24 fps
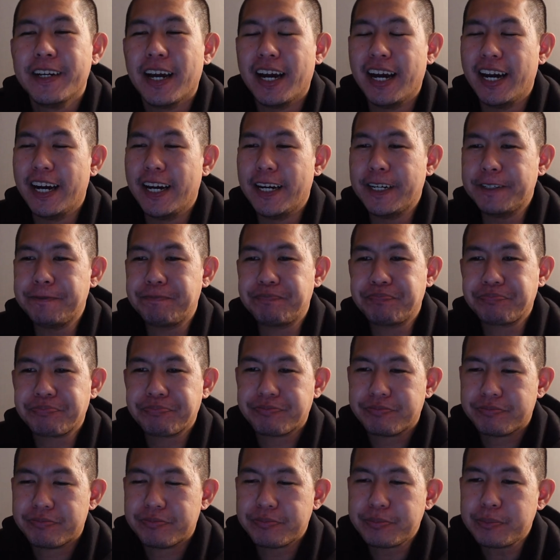um,
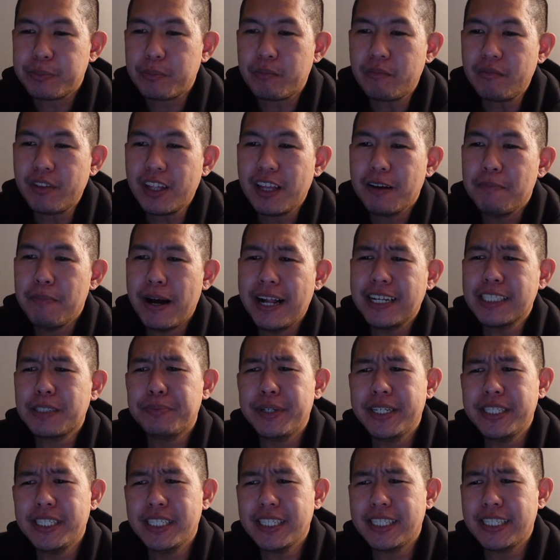Miles
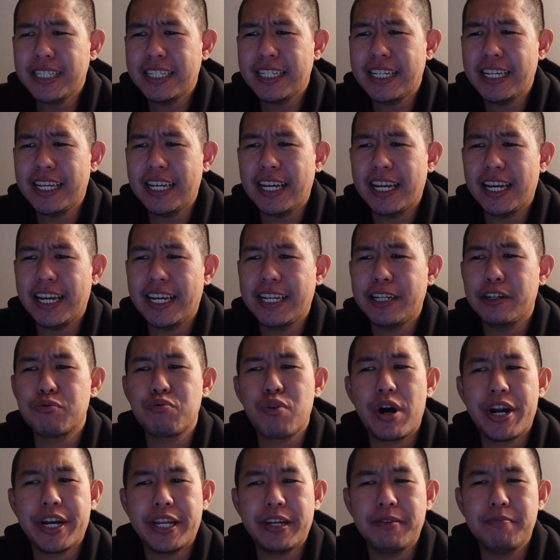Bridges ini in the
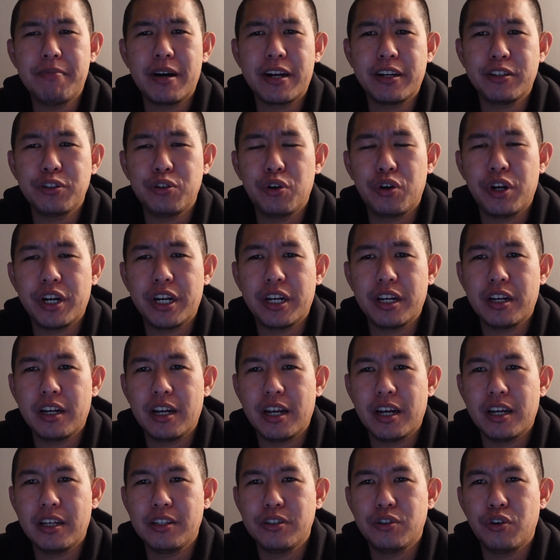running bareng Jordan
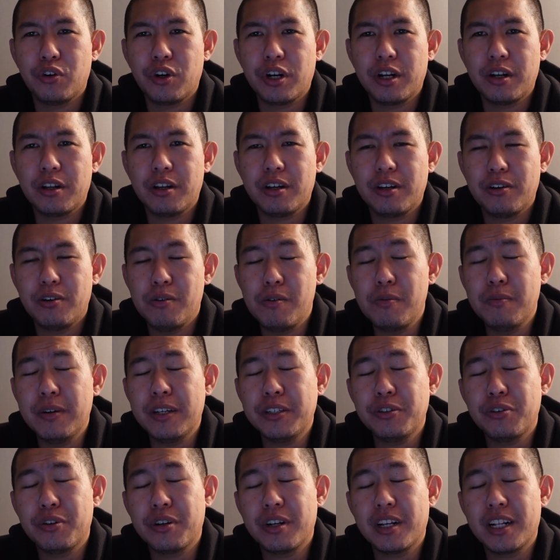Jordan gue mau
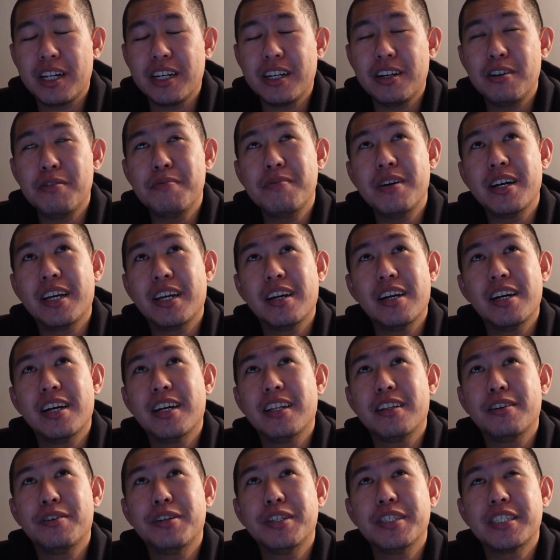bilang Jordan oh my
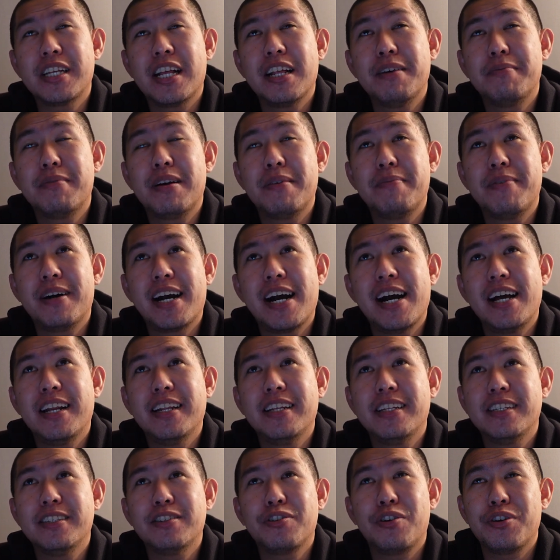god gue salah berapa
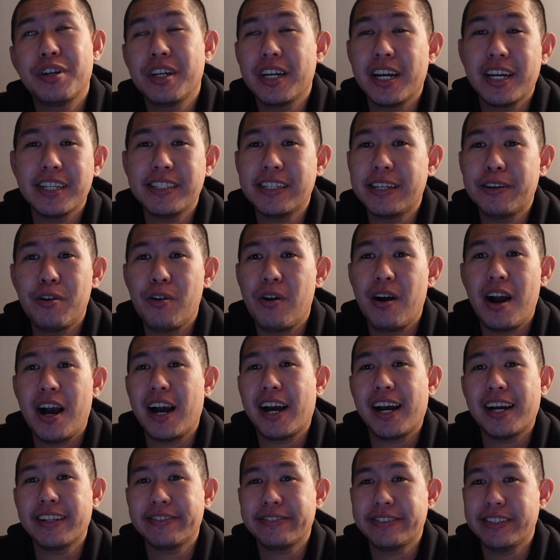kali nih sorry guys ya gue
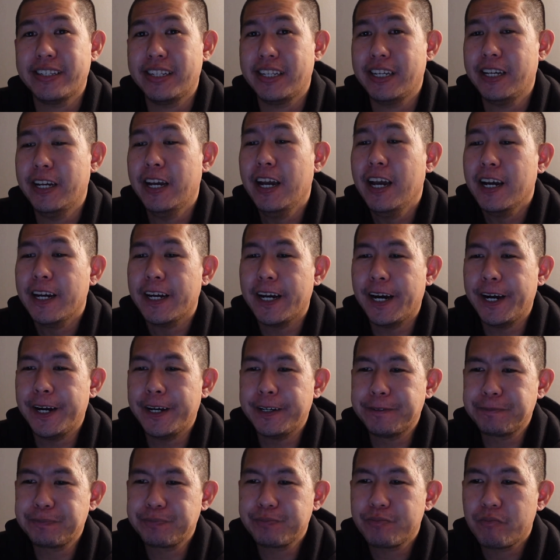nggak cut sini
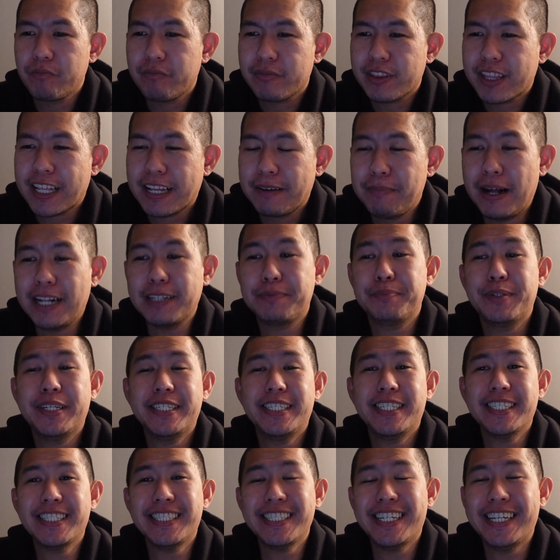um, Miles
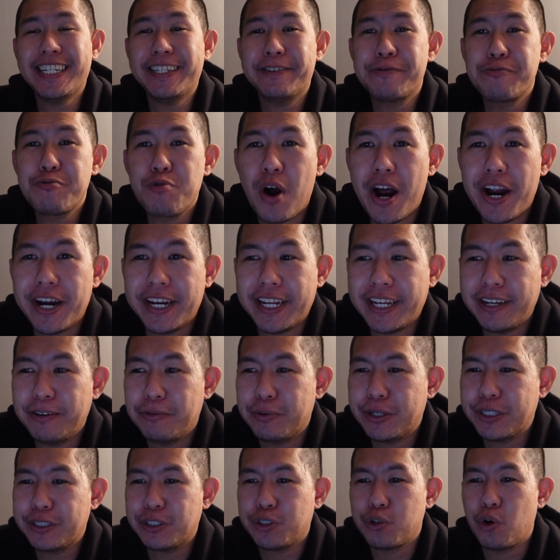Bridges in the running
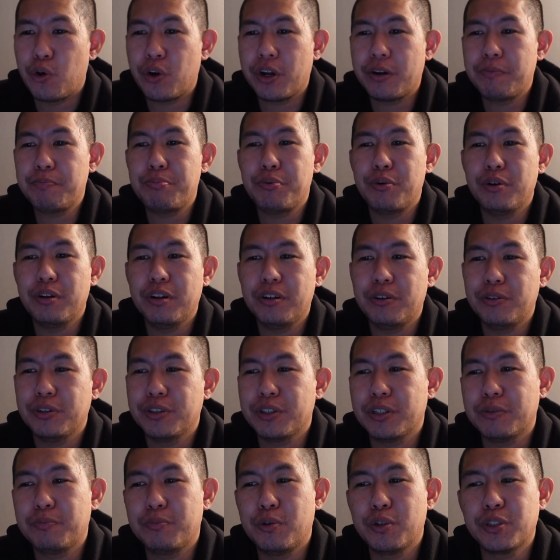with Jordan Poole
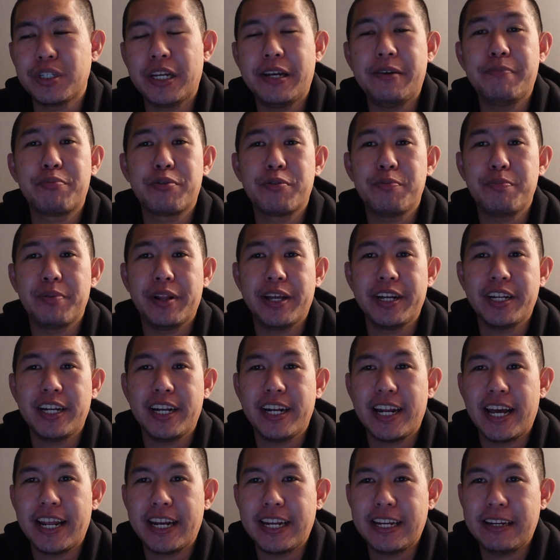untuk most improved player
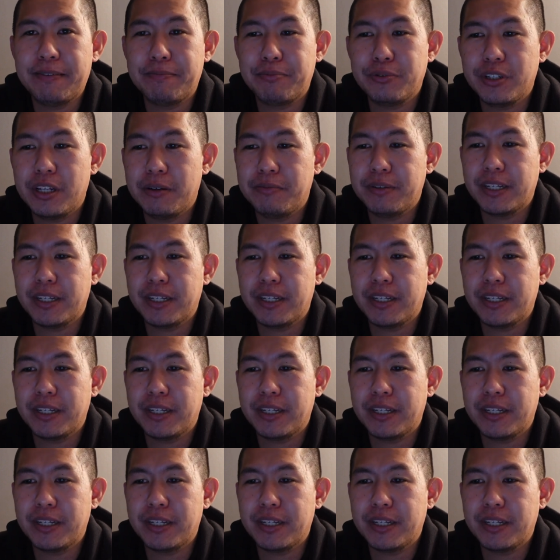dan hari ini pun dia